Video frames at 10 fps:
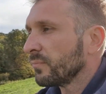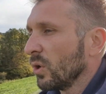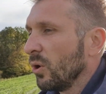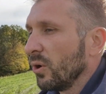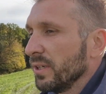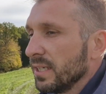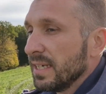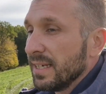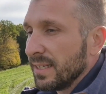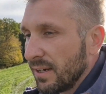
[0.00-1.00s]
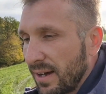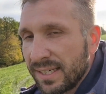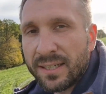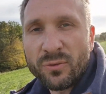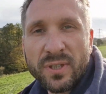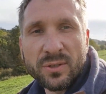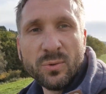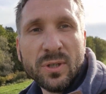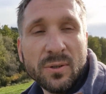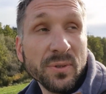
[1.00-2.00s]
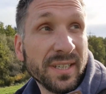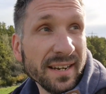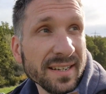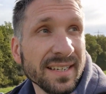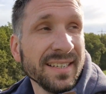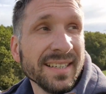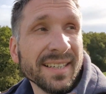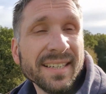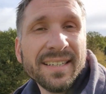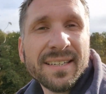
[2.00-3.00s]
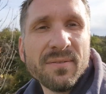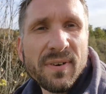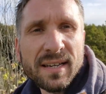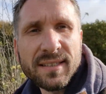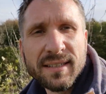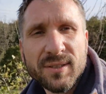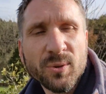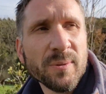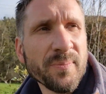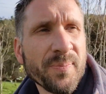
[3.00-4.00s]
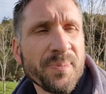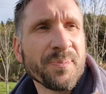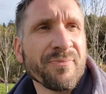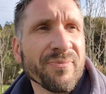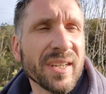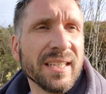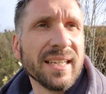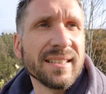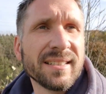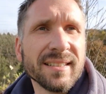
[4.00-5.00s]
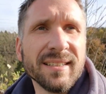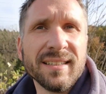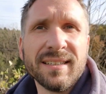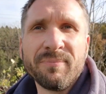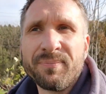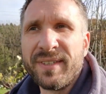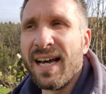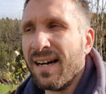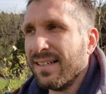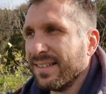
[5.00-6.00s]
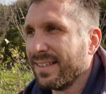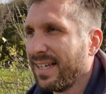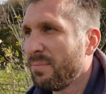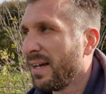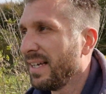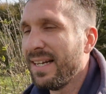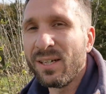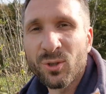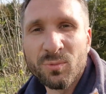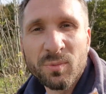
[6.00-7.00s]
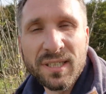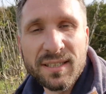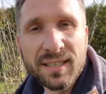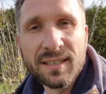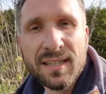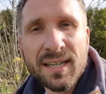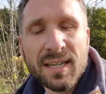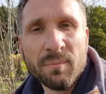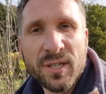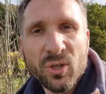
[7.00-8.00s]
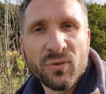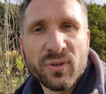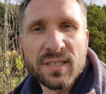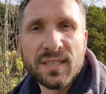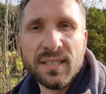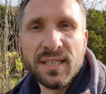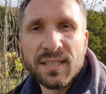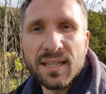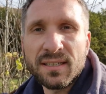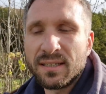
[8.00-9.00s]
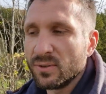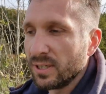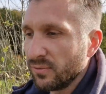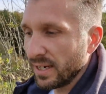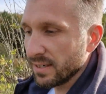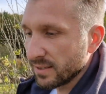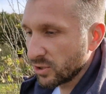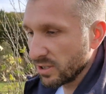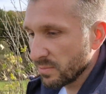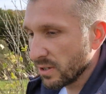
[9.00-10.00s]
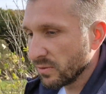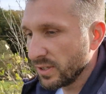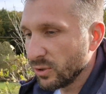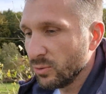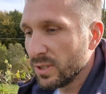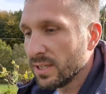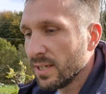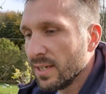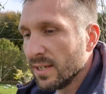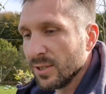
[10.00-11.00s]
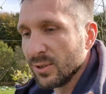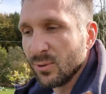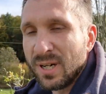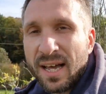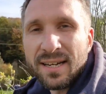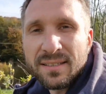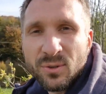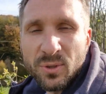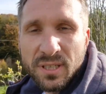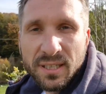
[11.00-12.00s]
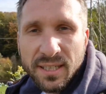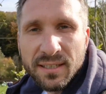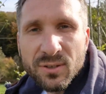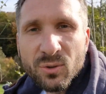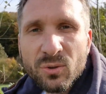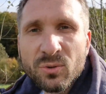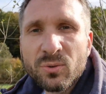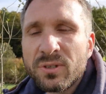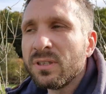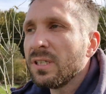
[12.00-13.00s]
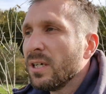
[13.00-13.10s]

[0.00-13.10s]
und da war ich halt auf der Suche und dann äh, war es halt so, dass äh, ja, ich sag mal Elektromobilität mich schon fasziniert hat. Also ich fand es schon immer irgendwie cool, so leise durch die Gegend zu cruisen